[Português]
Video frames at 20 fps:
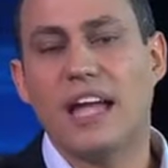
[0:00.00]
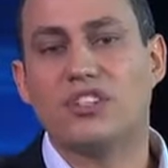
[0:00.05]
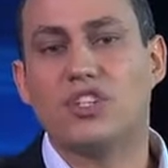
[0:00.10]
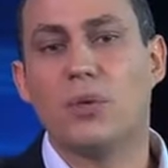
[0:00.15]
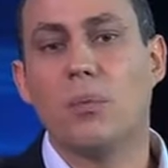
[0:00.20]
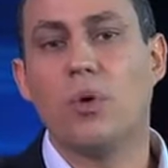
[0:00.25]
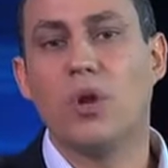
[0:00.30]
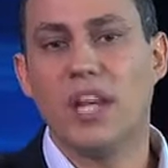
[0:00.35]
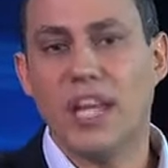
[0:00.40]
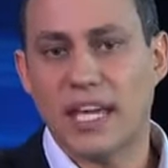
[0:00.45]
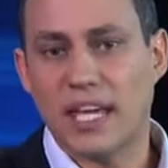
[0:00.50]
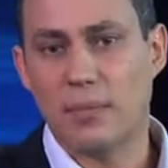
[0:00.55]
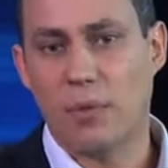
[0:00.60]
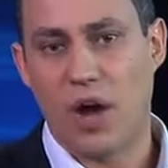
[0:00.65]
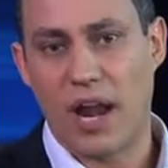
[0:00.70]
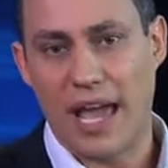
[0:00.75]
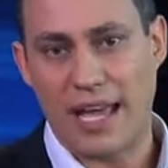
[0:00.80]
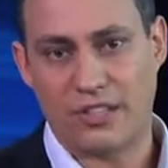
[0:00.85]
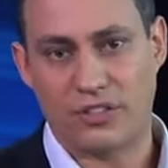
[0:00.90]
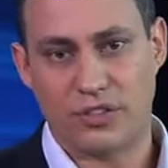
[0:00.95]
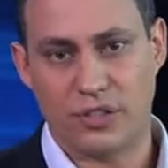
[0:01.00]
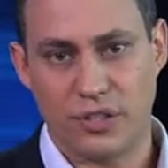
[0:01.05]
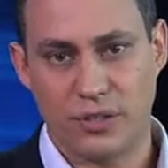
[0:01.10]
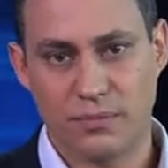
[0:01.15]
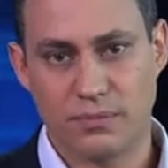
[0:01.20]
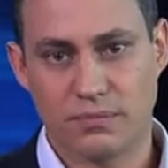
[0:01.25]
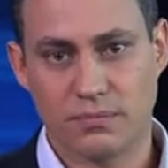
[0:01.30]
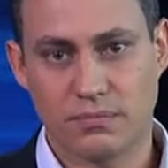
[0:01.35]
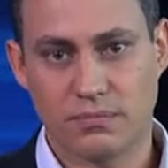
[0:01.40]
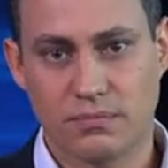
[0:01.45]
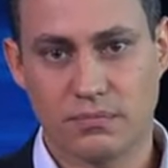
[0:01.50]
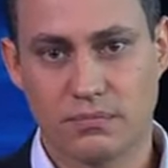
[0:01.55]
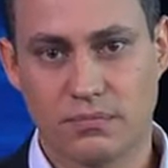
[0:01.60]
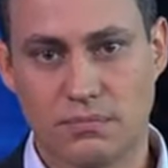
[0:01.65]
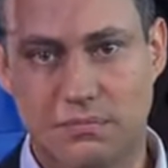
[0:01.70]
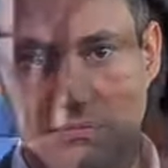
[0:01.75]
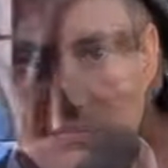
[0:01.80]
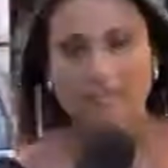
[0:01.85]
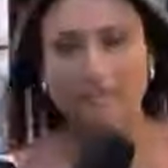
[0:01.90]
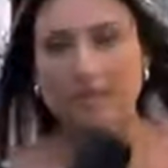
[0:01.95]
é de Monique Moretti.
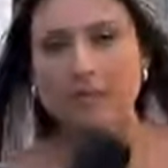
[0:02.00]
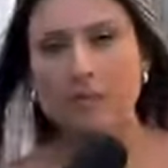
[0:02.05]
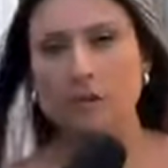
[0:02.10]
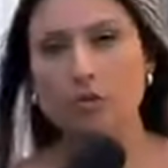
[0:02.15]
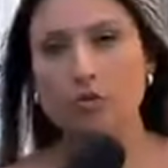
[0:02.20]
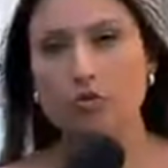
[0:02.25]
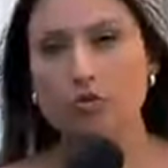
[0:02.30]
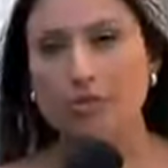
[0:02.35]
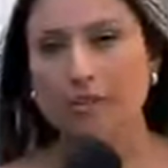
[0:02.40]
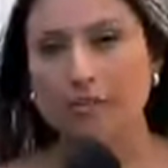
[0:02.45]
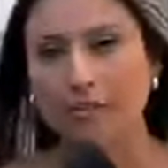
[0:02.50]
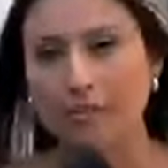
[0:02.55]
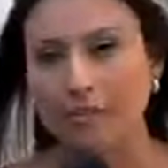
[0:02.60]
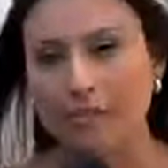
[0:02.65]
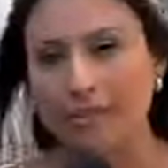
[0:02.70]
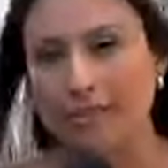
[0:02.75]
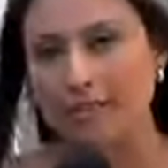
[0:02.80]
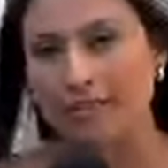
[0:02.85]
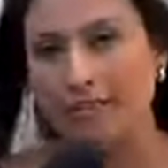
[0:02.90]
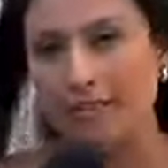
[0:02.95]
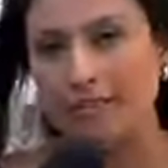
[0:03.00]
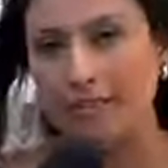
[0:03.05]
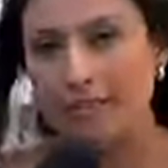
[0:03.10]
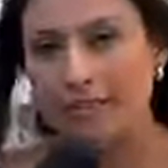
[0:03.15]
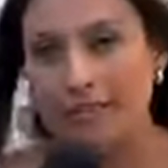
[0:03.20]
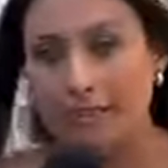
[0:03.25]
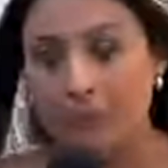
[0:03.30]
Dois amigos de infância,